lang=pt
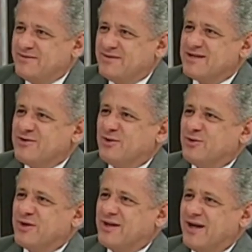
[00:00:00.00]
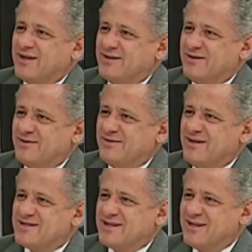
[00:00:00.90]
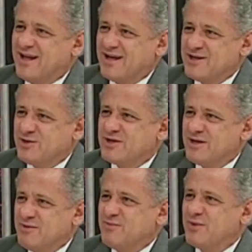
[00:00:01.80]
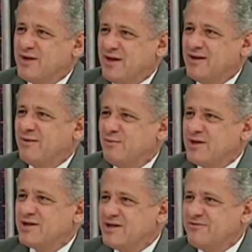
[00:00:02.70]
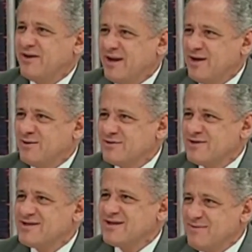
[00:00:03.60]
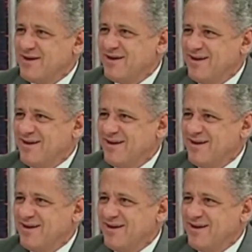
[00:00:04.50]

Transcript: trazer uma autoridade desse quilate, é justamente porque tem muita gente falando sem saber